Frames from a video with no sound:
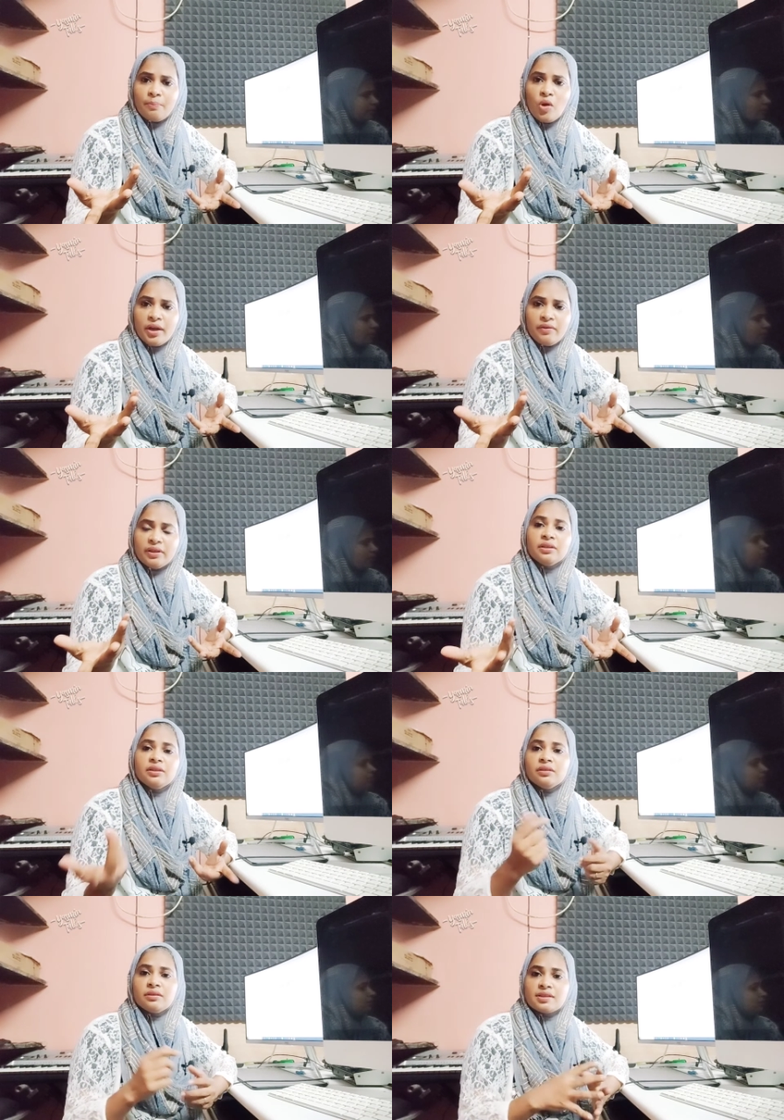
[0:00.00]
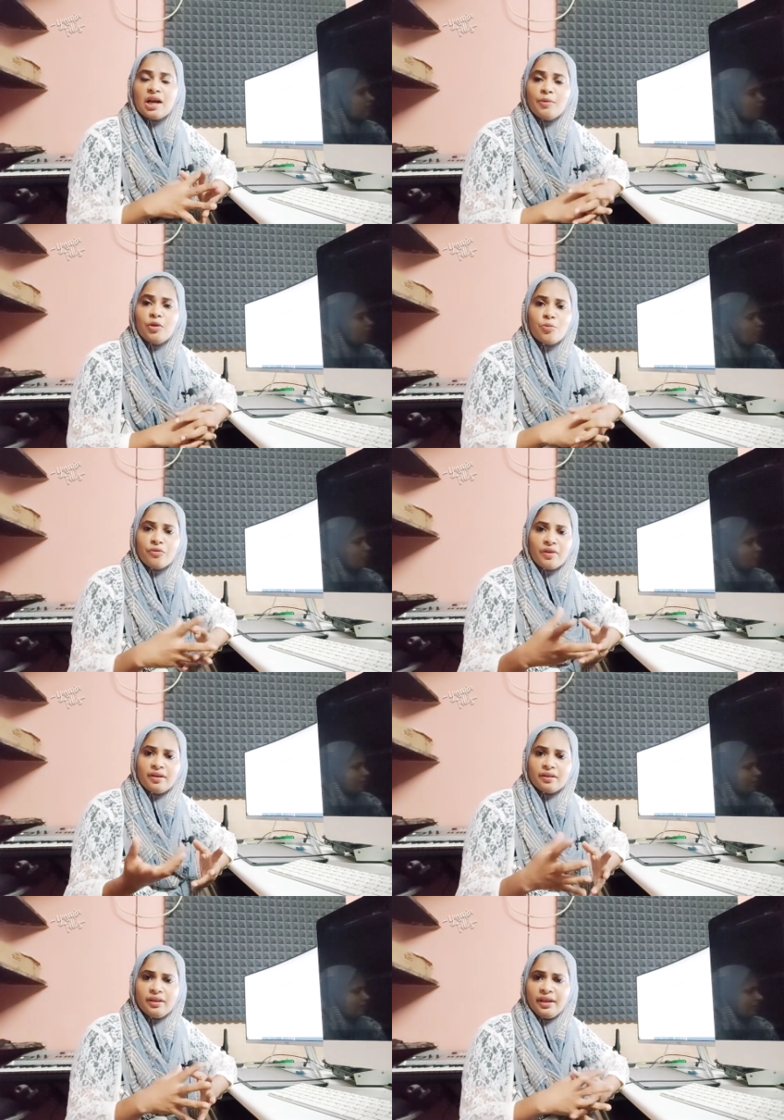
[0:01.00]
பாய் வந்து சாமி
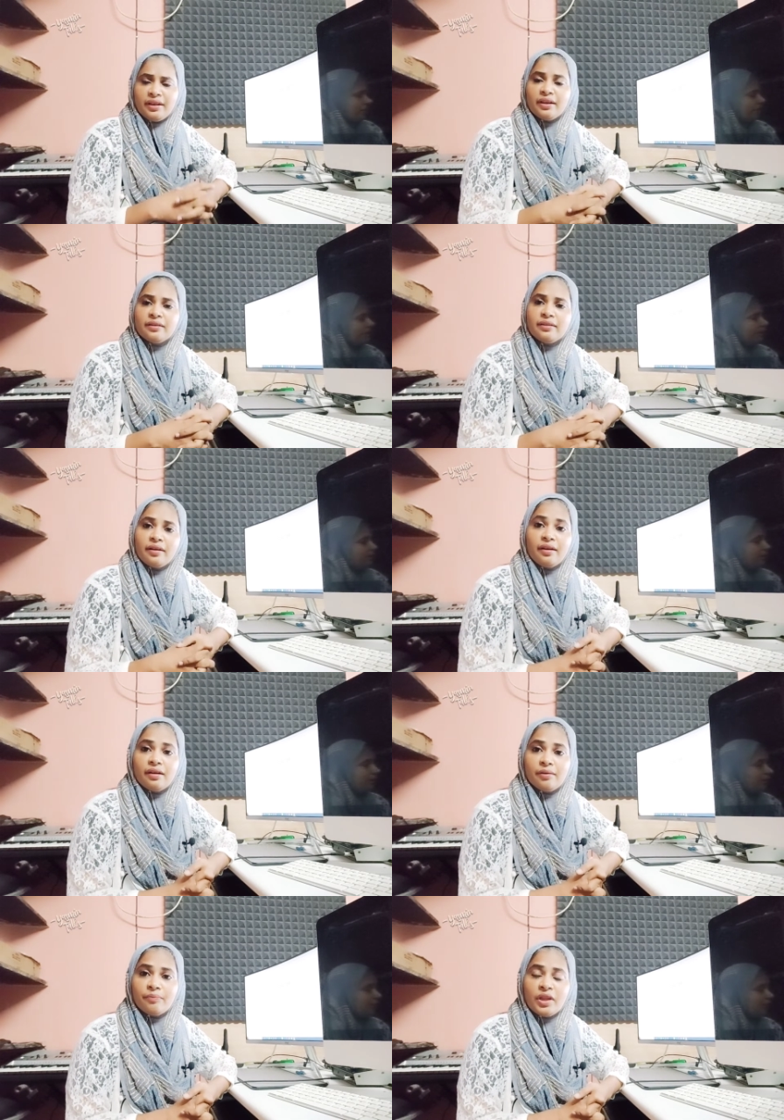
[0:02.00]
கும்பிடுவான்றது எனக்கு இன்னும் தெரியல